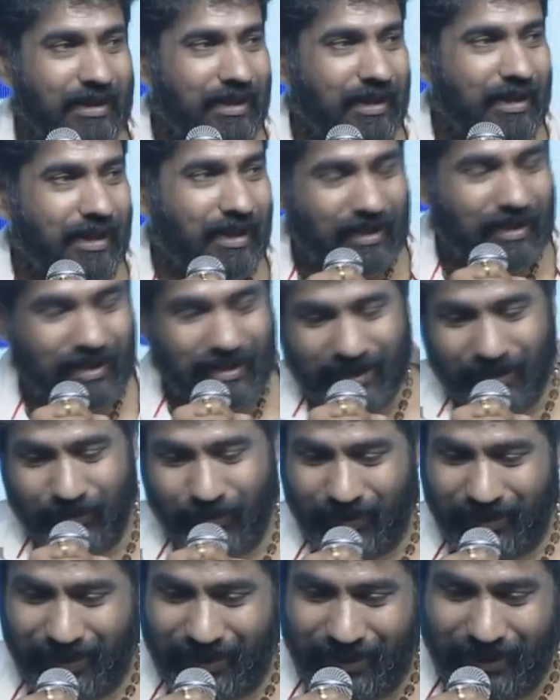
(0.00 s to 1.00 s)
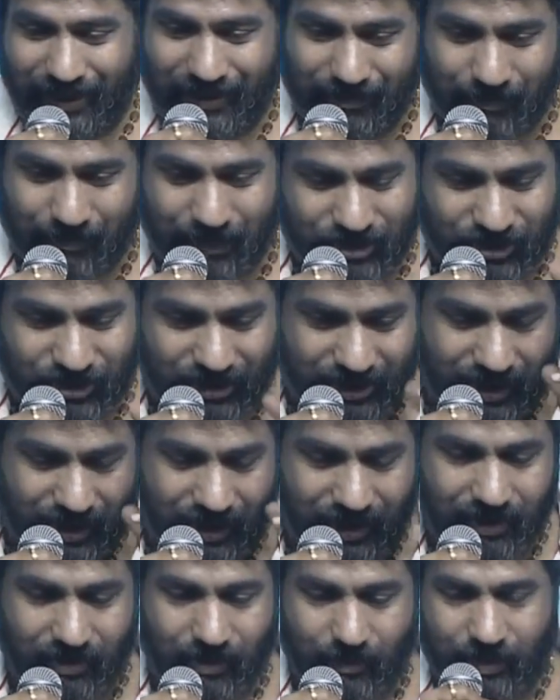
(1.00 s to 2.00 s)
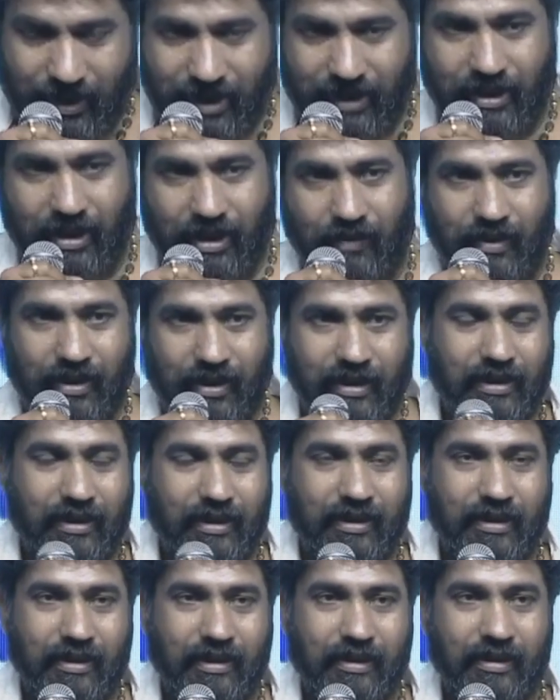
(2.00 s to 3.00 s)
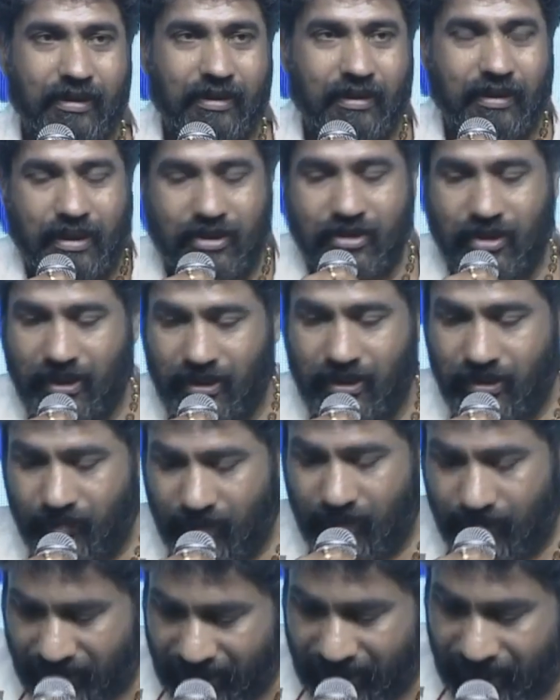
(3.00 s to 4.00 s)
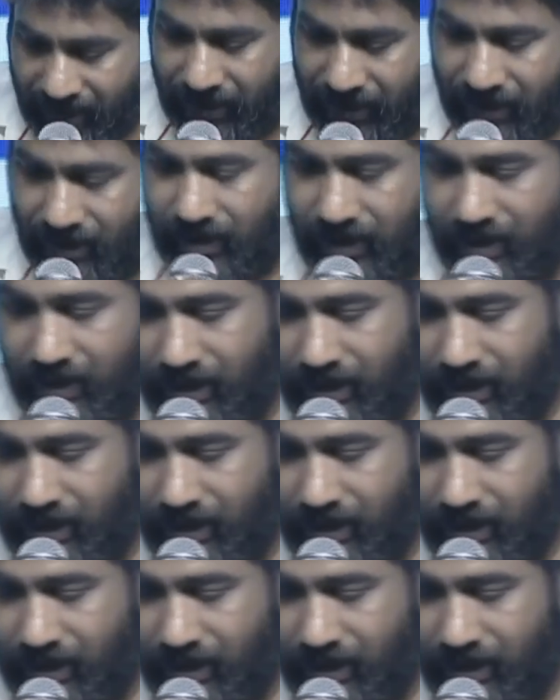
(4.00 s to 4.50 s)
అనగానే నేను ఒక మంచి కళ్ళల్లో పడింది ఆవిడ ఎక్సలెంట్ మీ పేరు ఏంటండి అని